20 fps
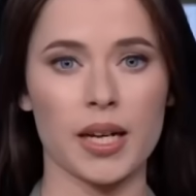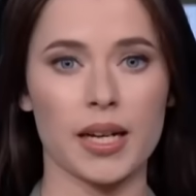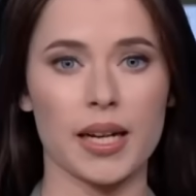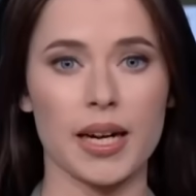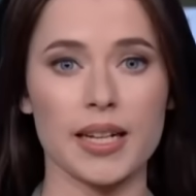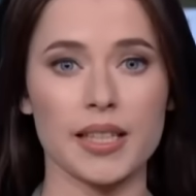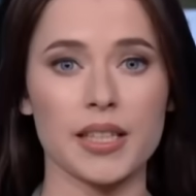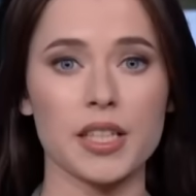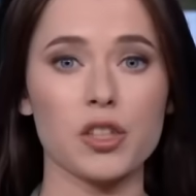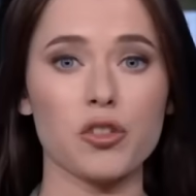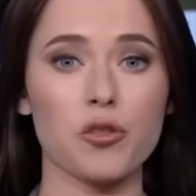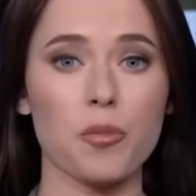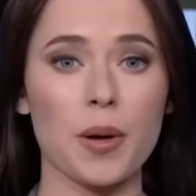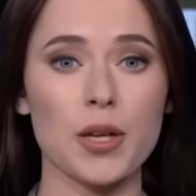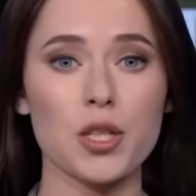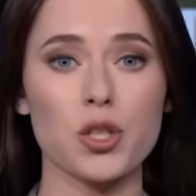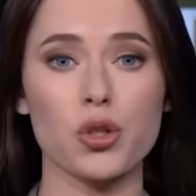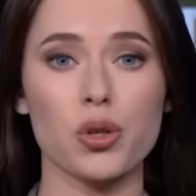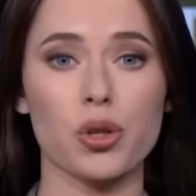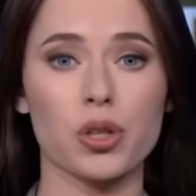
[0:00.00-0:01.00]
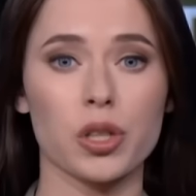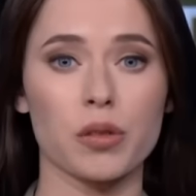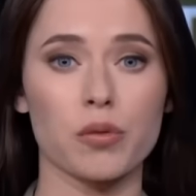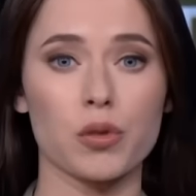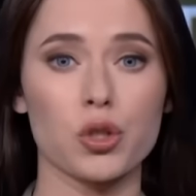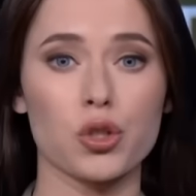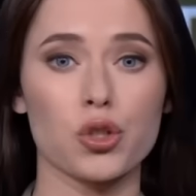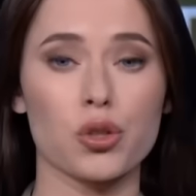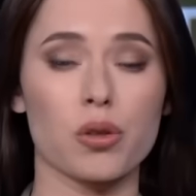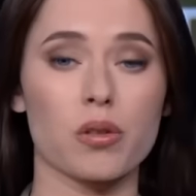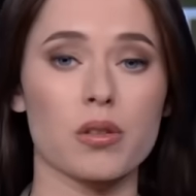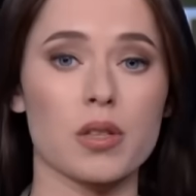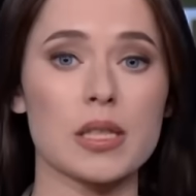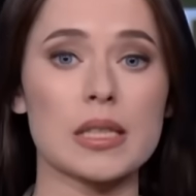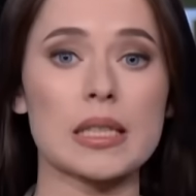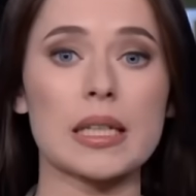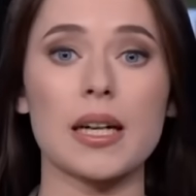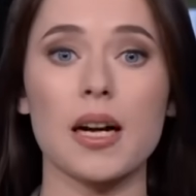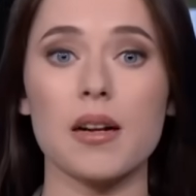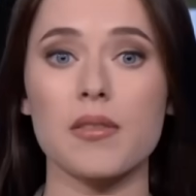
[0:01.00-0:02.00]
Корнилов подчеркивает, что
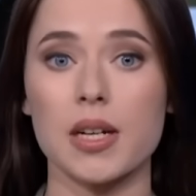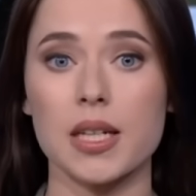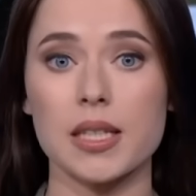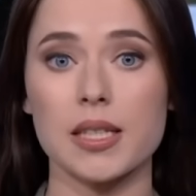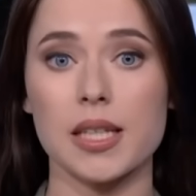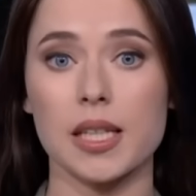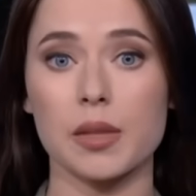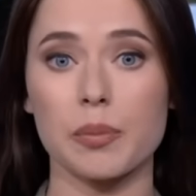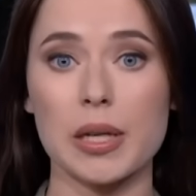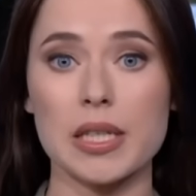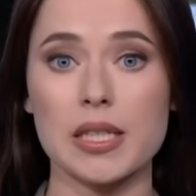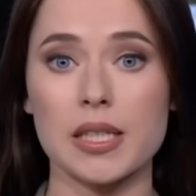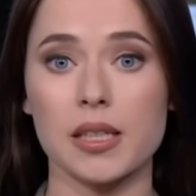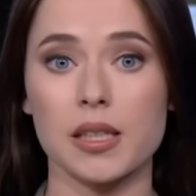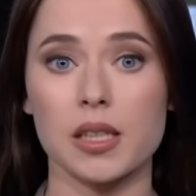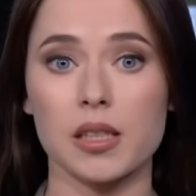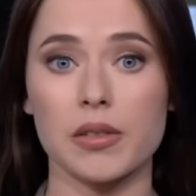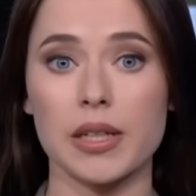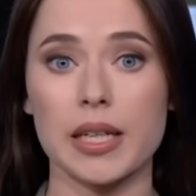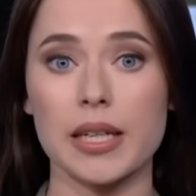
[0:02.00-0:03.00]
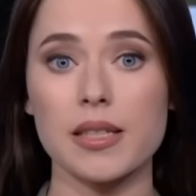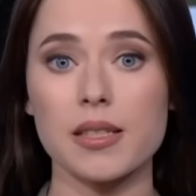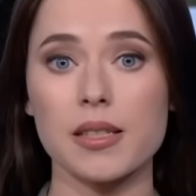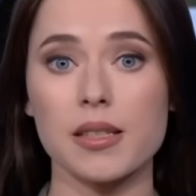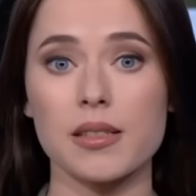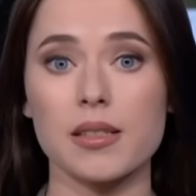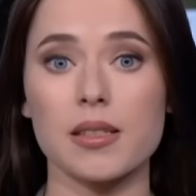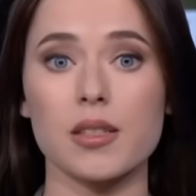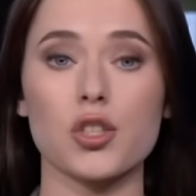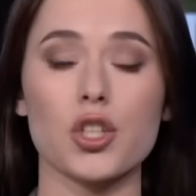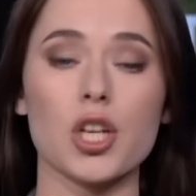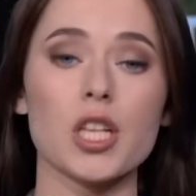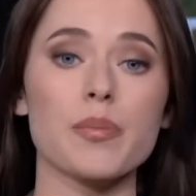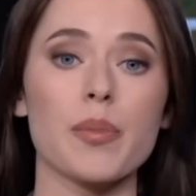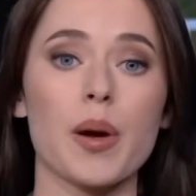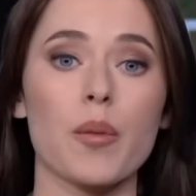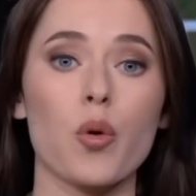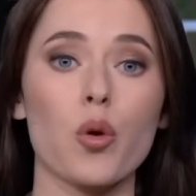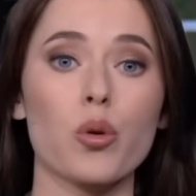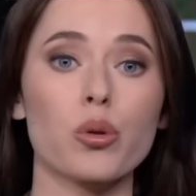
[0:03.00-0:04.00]
застраховаться от процентного риска сейчас
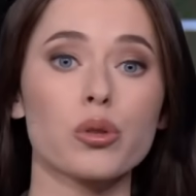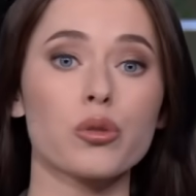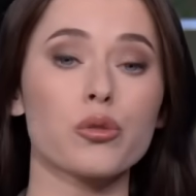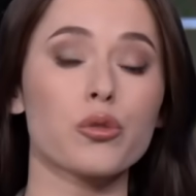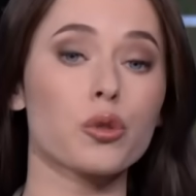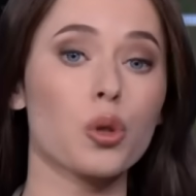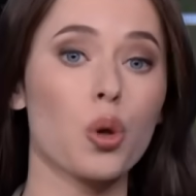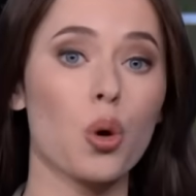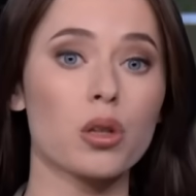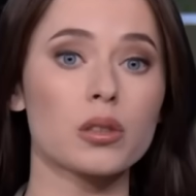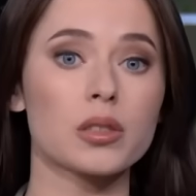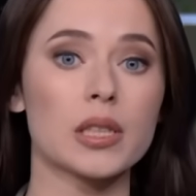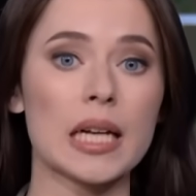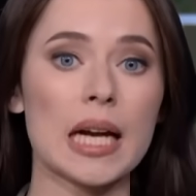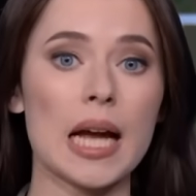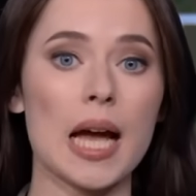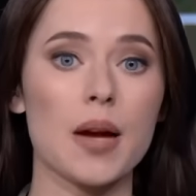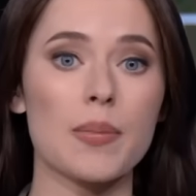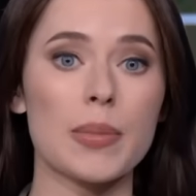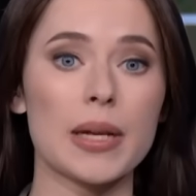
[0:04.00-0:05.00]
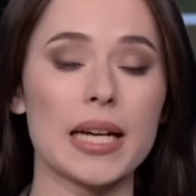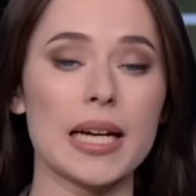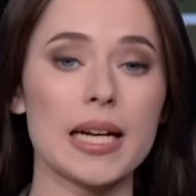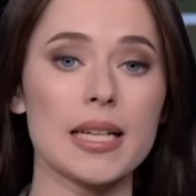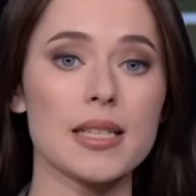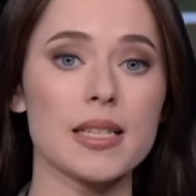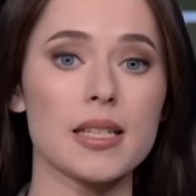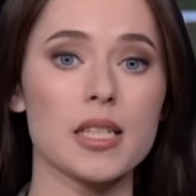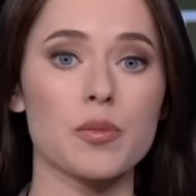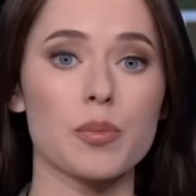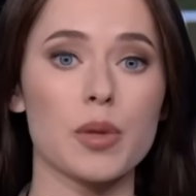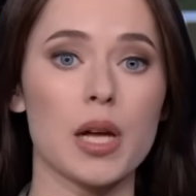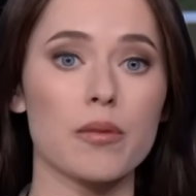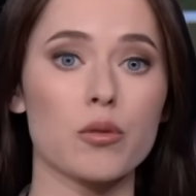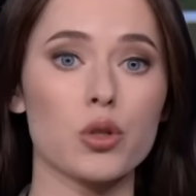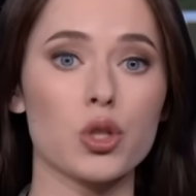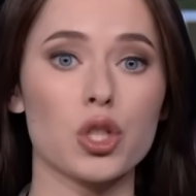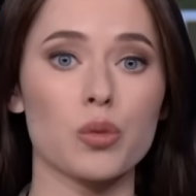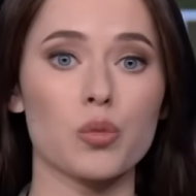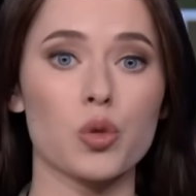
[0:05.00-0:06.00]
помогут флотеры, облигации с
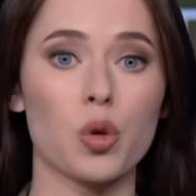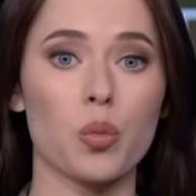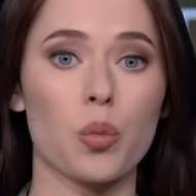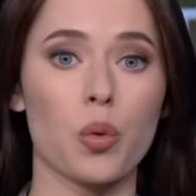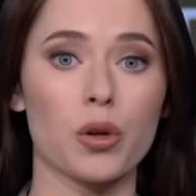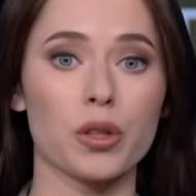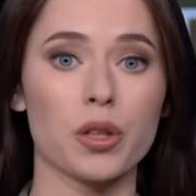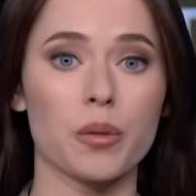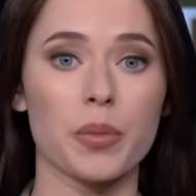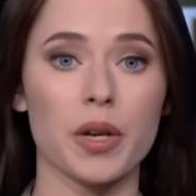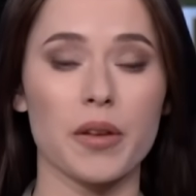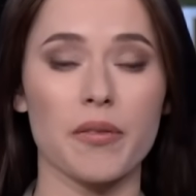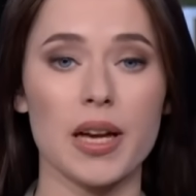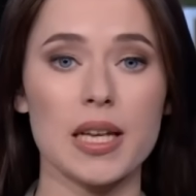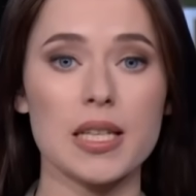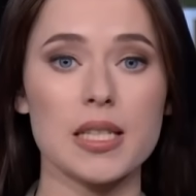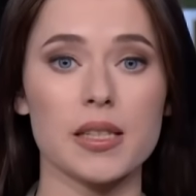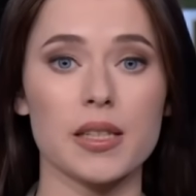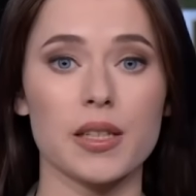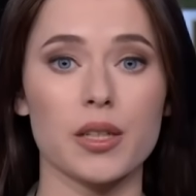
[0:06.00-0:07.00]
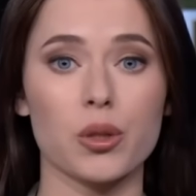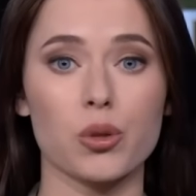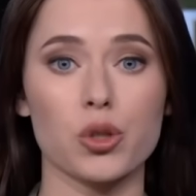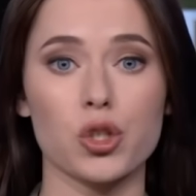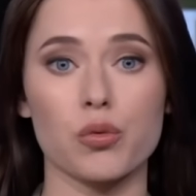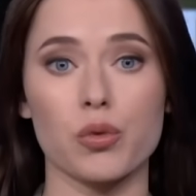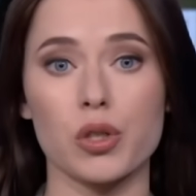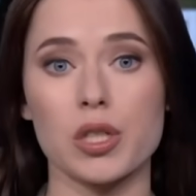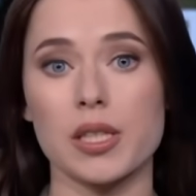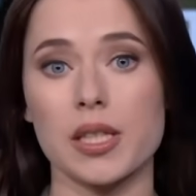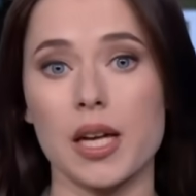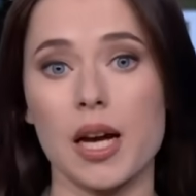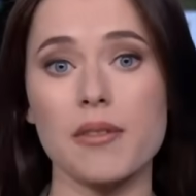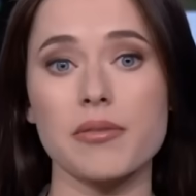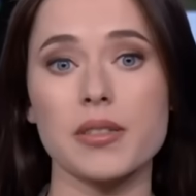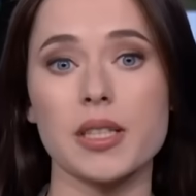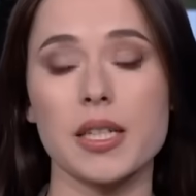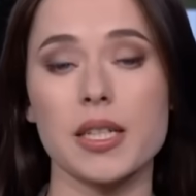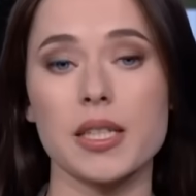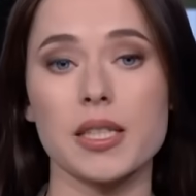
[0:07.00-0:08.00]
плавающим купоном, привязанные к ключевой
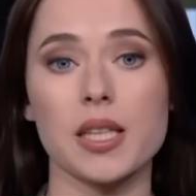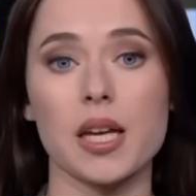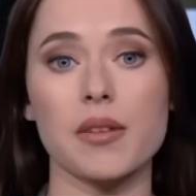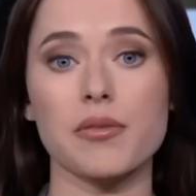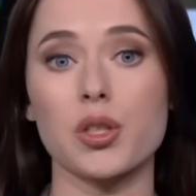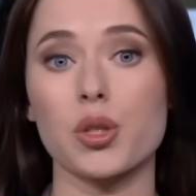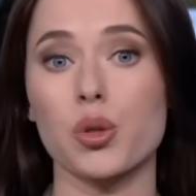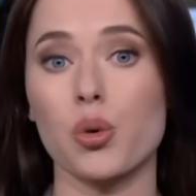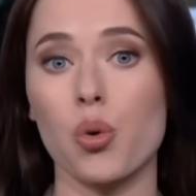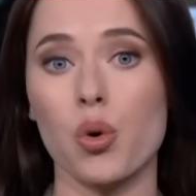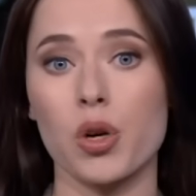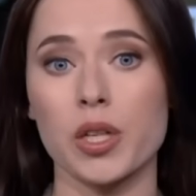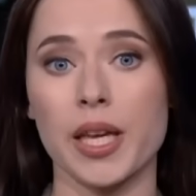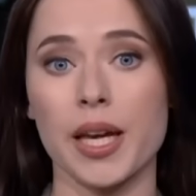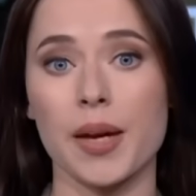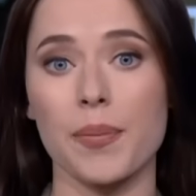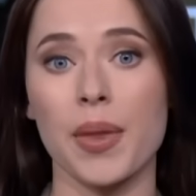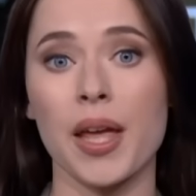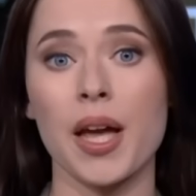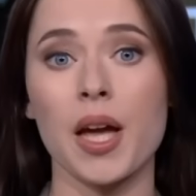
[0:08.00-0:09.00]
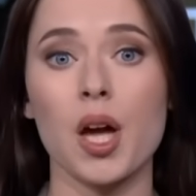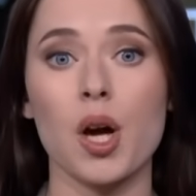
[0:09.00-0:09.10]
ставке или ставке РУОНИ.